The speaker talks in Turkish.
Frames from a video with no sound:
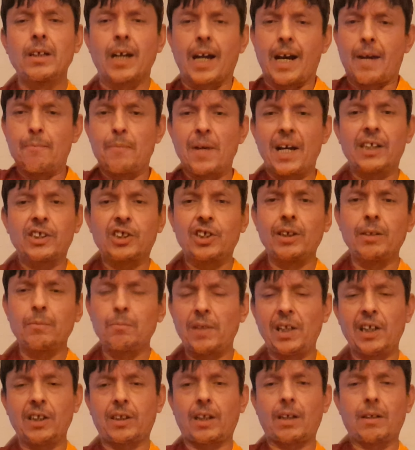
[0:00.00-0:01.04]
Yani ben şimdi
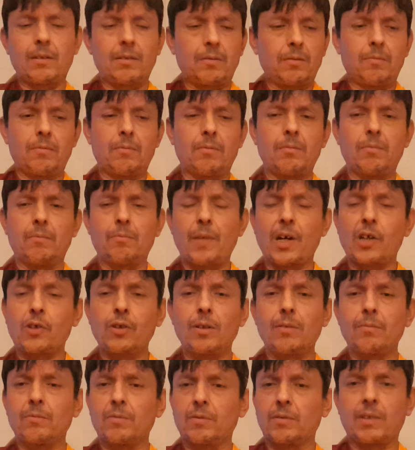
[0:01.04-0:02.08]
milli
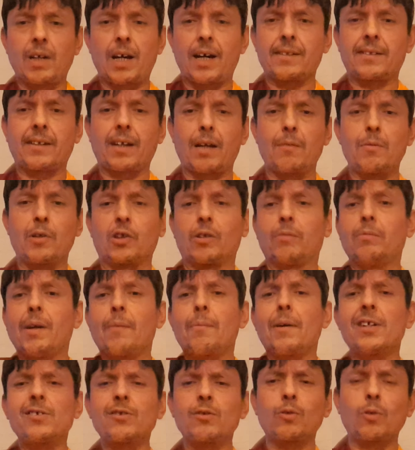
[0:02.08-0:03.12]
bakıyorum Galatasaray'a bakıyorum
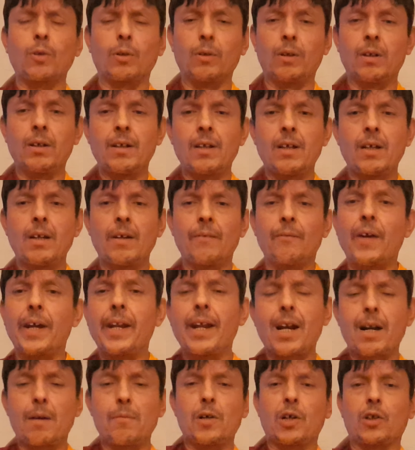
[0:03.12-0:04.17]
yabancı dolu.
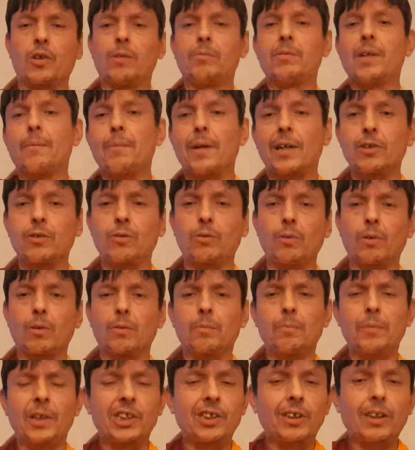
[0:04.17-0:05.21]
Fener'e bakıyorum yabancı
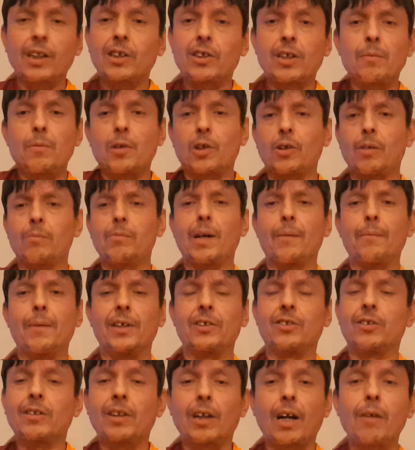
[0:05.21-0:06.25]
dolu. Beşiktaş'a bakıyorum
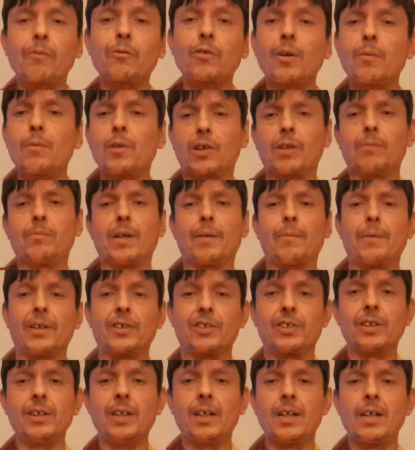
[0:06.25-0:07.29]
yabancı. Trabzon'a bakıyorum
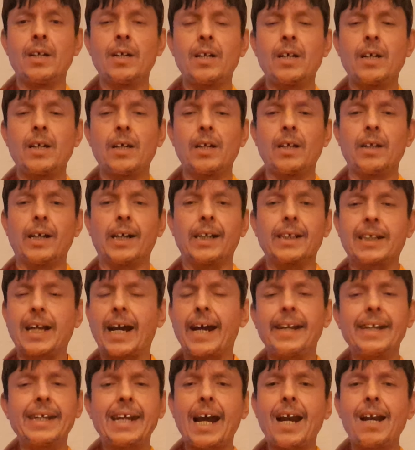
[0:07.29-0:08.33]
yabancı. Yani e
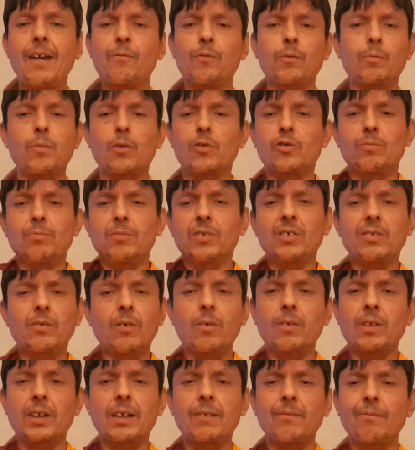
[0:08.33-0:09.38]
kendi yerli futbolcumuz o
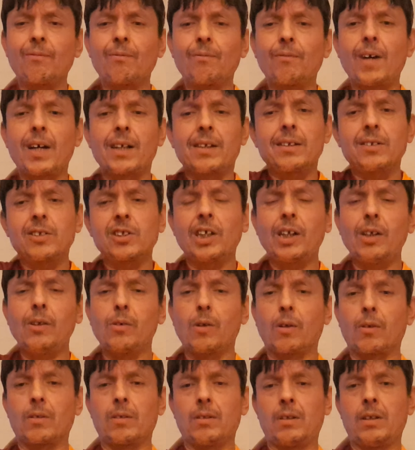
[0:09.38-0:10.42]
kadar fazla şey
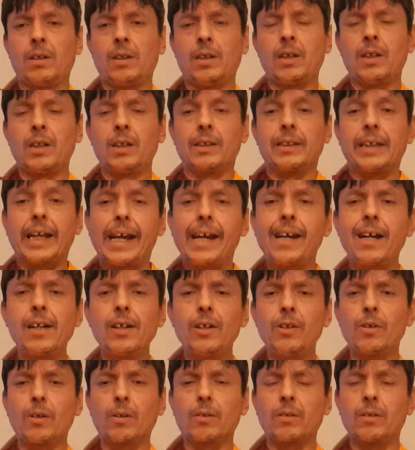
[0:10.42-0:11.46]
yok.
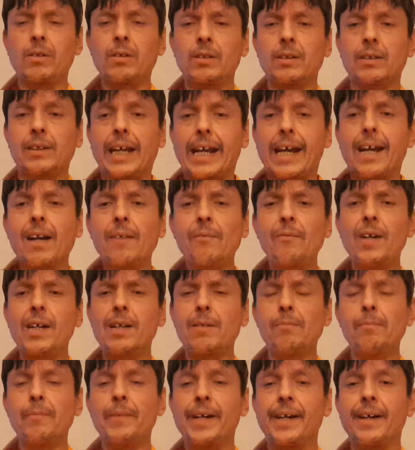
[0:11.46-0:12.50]
Değeri yok. Değeri
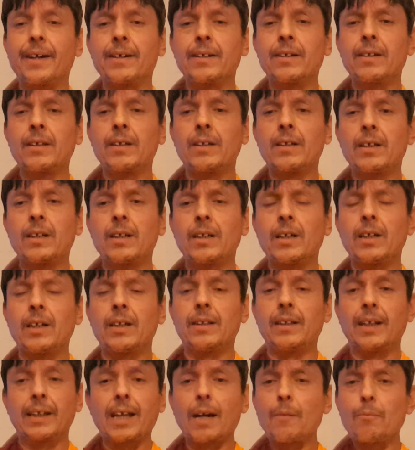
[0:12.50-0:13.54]
verilmiyor.
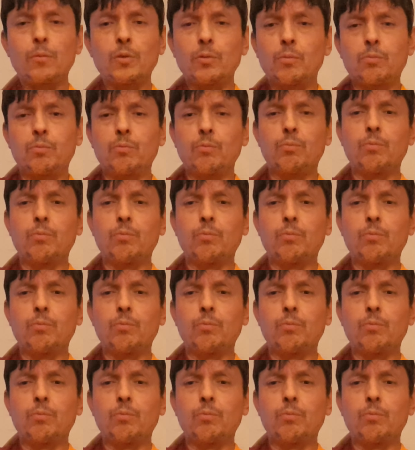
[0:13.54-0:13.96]
Neden bu